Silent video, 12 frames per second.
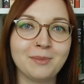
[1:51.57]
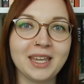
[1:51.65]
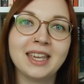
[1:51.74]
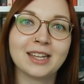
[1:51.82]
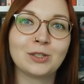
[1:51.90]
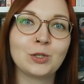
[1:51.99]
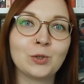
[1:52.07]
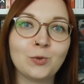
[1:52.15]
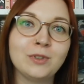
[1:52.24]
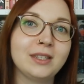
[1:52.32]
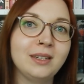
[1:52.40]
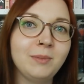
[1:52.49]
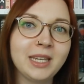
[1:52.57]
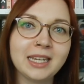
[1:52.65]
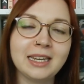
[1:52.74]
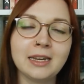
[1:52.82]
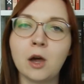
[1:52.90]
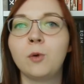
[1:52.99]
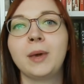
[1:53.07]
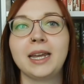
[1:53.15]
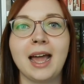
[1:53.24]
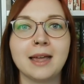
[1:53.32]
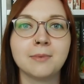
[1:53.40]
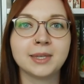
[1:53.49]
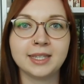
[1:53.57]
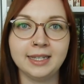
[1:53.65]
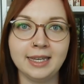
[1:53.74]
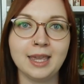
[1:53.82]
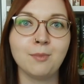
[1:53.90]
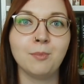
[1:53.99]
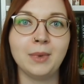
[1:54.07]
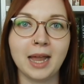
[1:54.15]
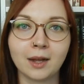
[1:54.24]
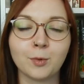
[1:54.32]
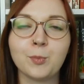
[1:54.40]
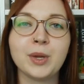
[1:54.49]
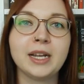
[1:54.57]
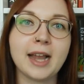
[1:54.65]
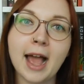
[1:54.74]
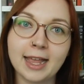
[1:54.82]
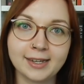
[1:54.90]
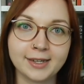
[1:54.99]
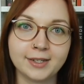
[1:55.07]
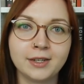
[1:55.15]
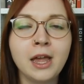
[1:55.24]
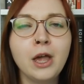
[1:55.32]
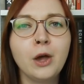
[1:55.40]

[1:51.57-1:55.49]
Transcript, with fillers: mich jetzt schon ziemlich genau mein halbes Leben lang begleitet.